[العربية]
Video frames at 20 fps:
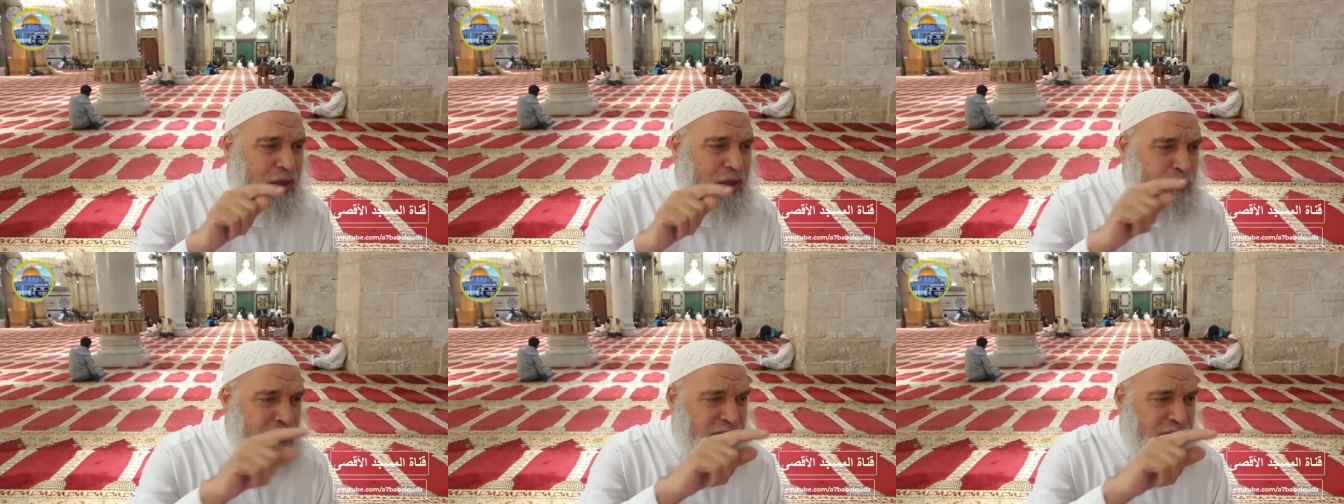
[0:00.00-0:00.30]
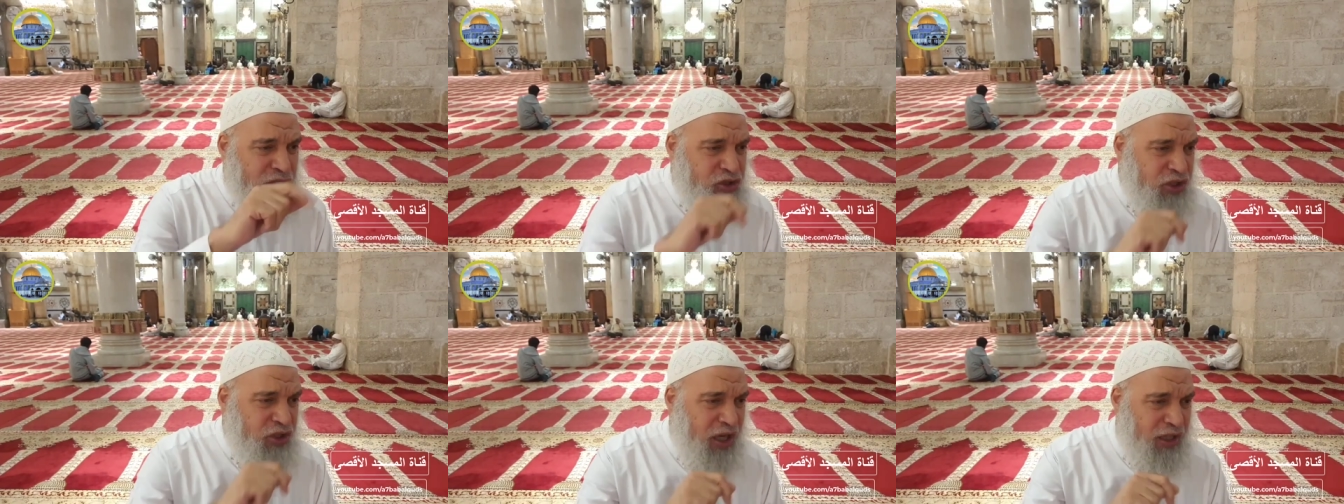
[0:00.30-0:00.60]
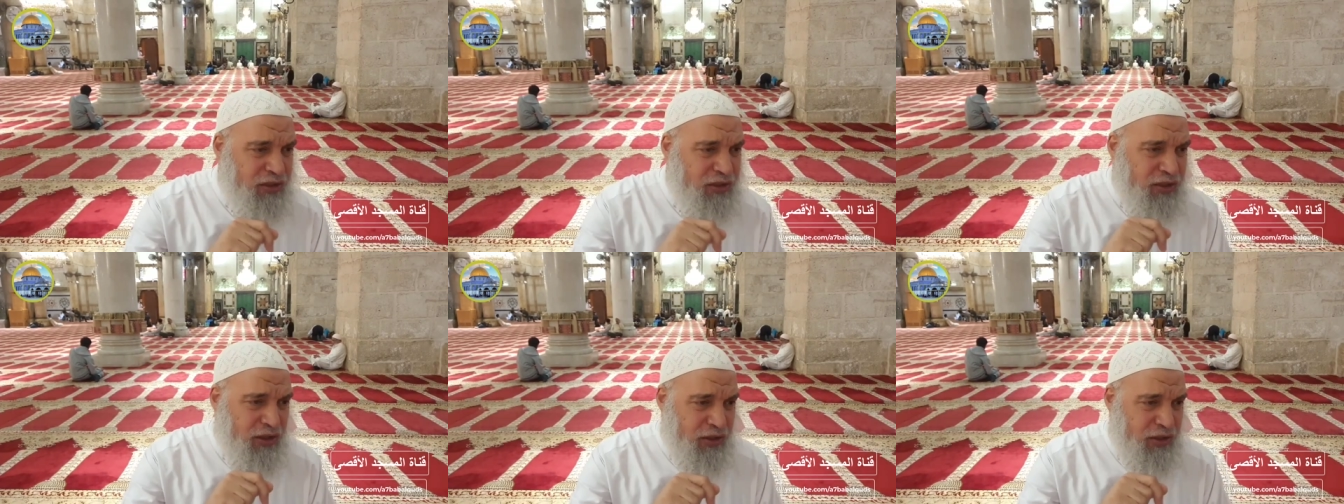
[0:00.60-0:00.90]
من
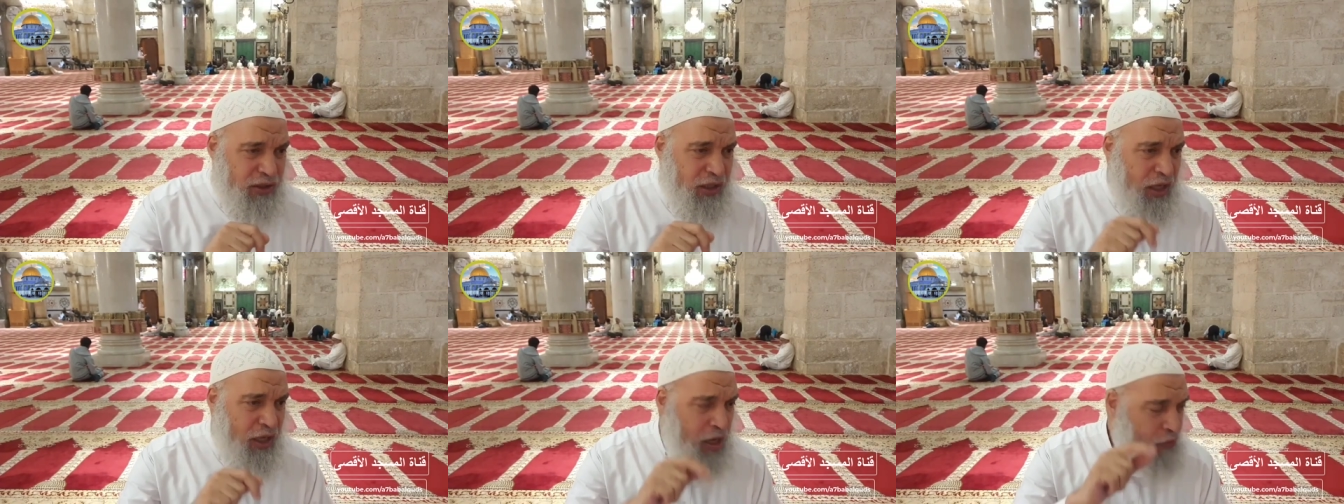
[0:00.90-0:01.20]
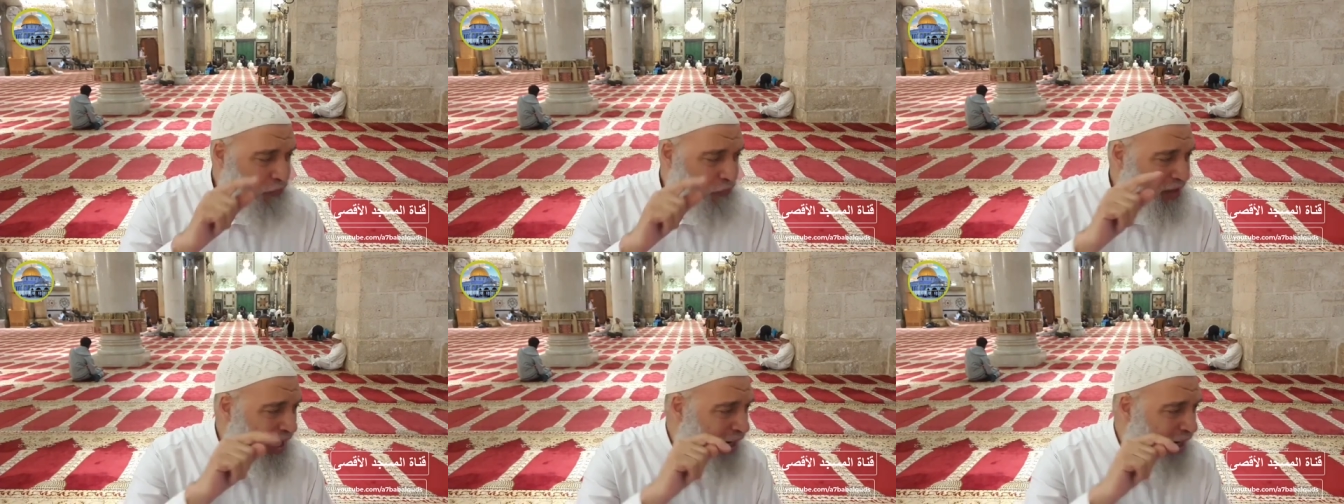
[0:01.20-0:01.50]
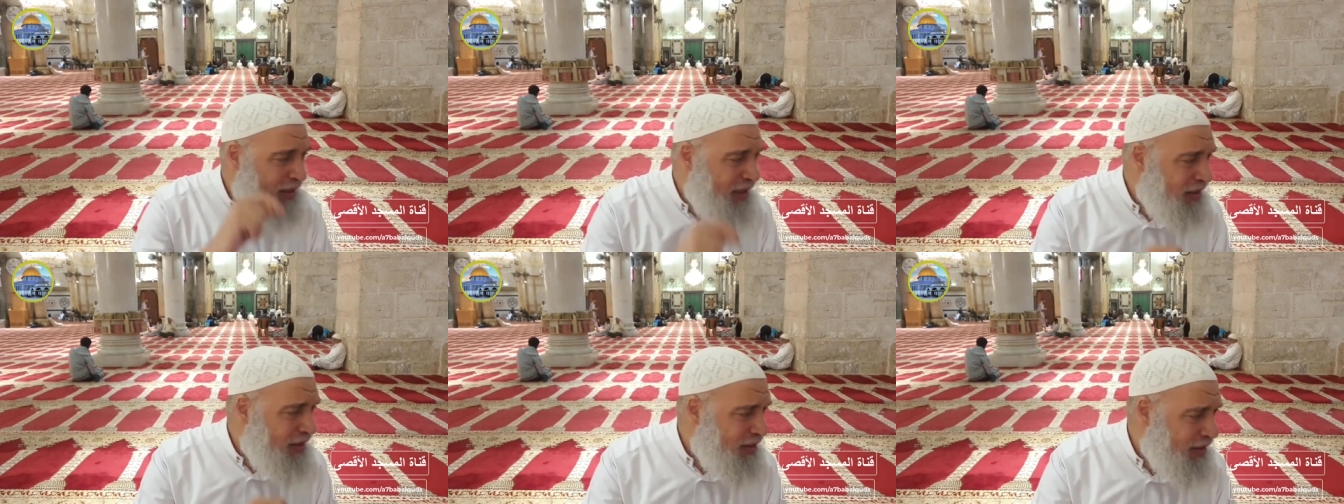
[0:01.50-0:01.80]
الشياطين في
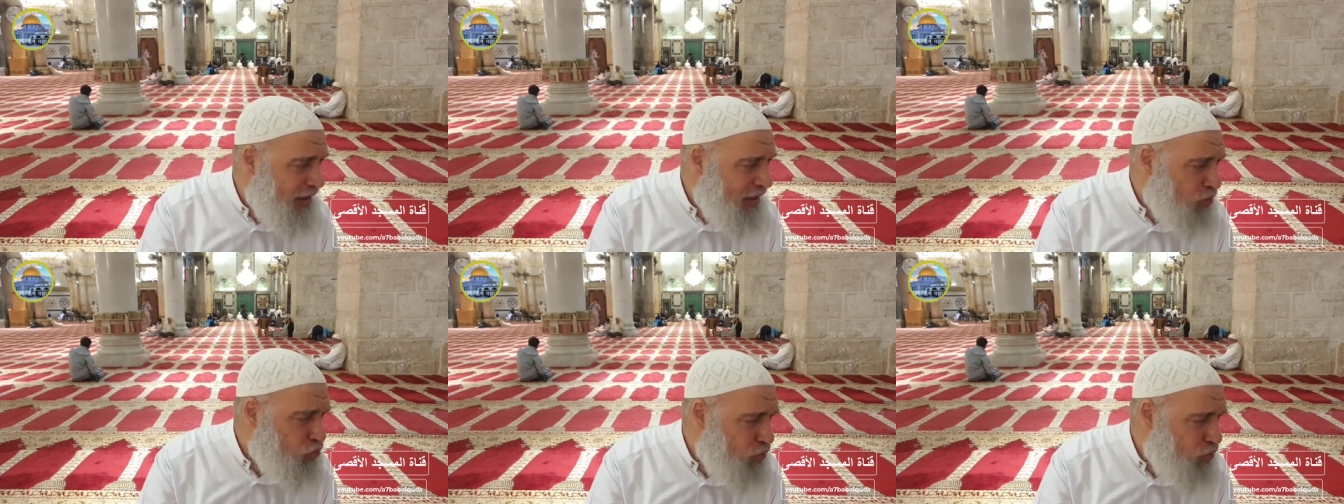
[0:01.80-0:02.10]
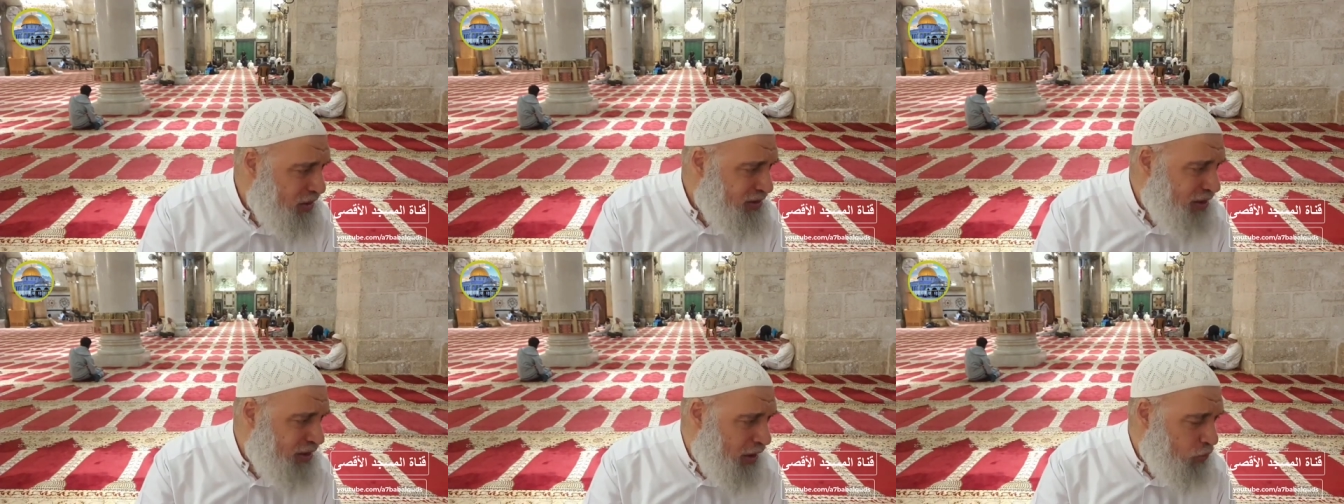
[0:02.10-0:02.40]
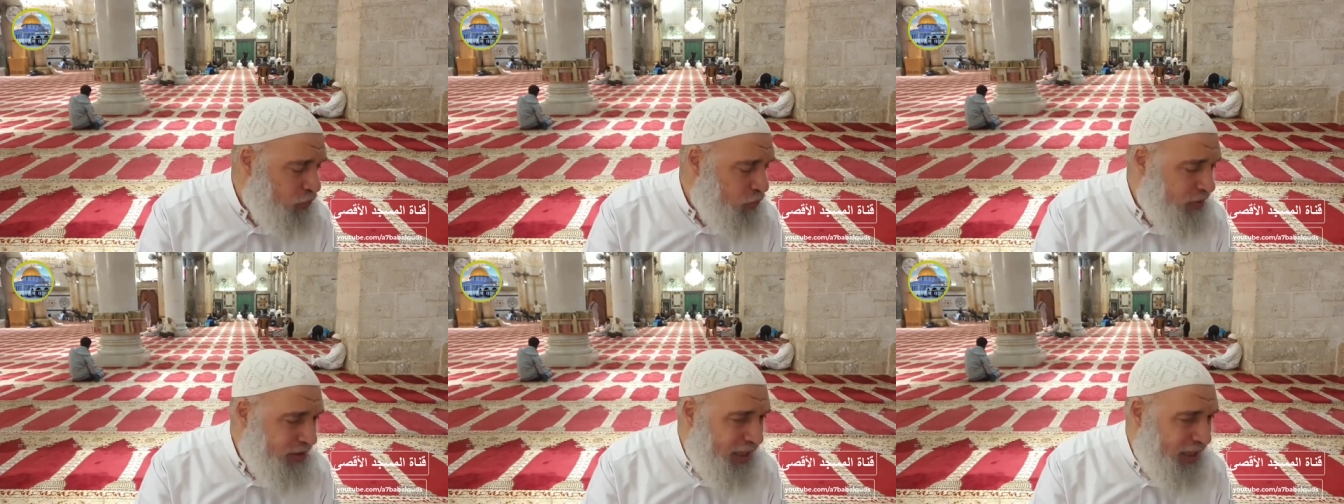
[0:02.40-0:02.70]
حديث الرسول عليه الصلاة
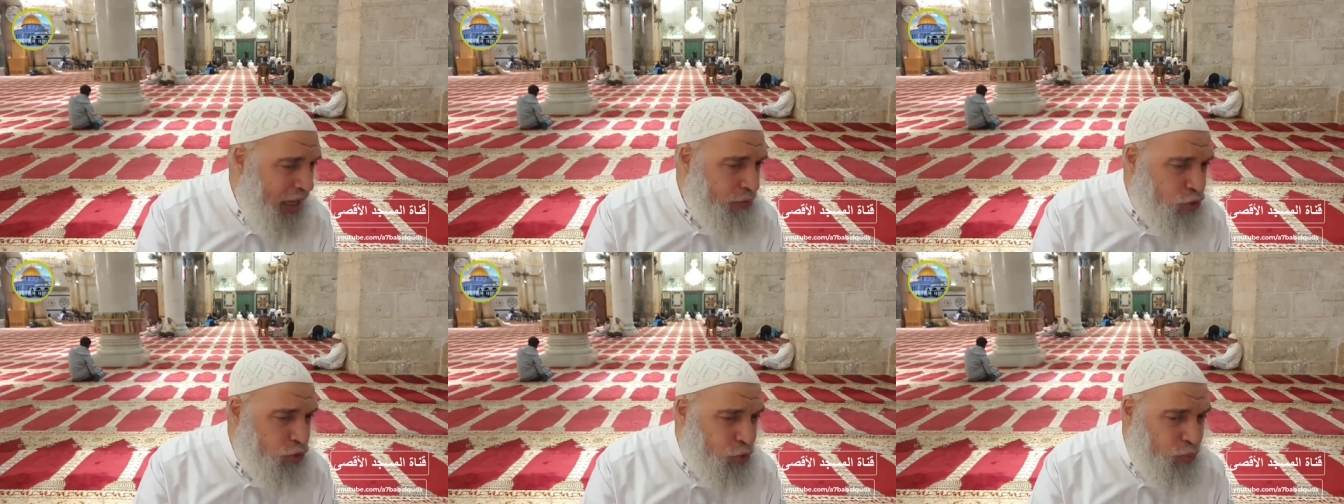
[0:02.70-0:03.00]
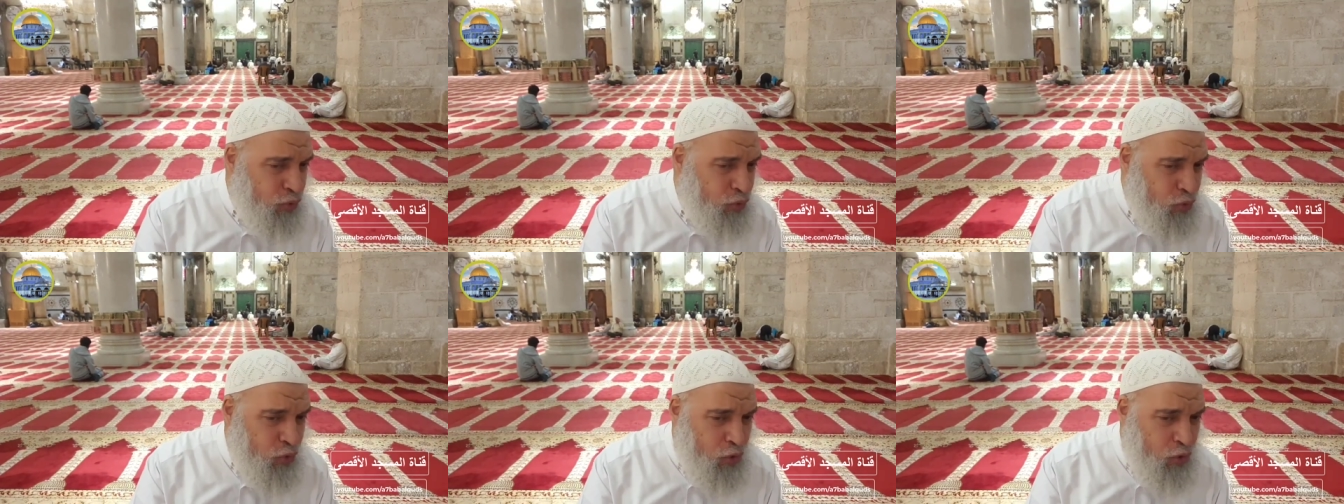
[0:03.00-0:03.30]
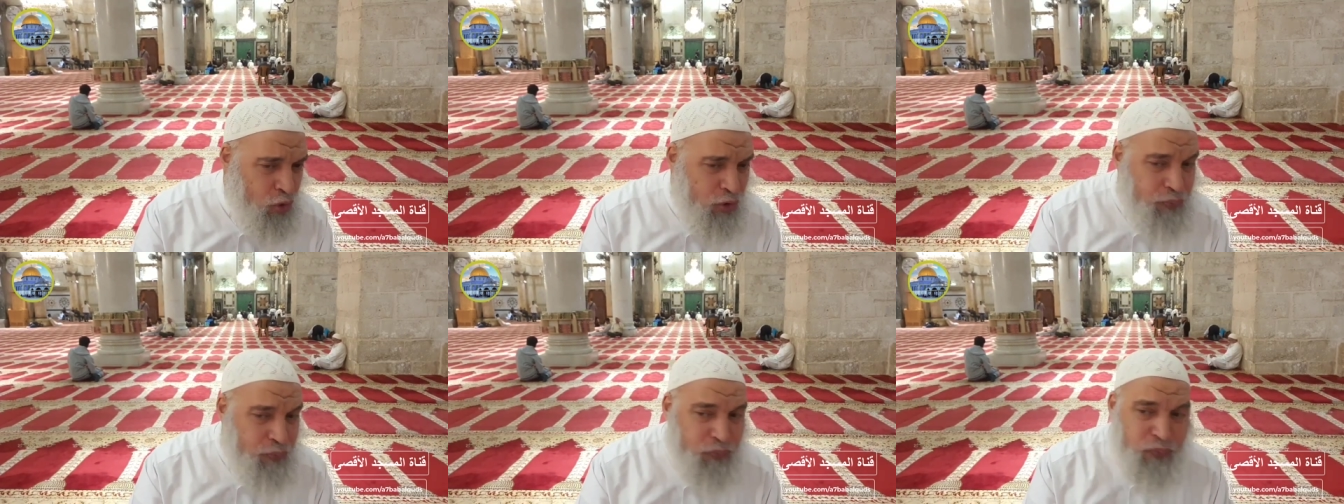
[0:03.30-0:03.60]
والسلام شو
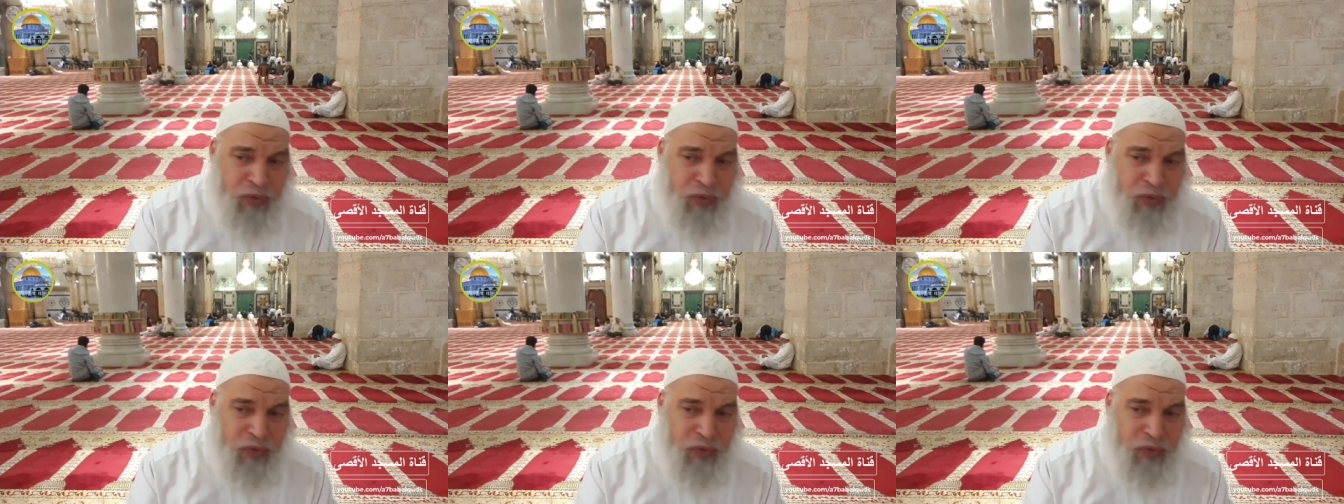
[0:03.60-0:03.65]
بيقول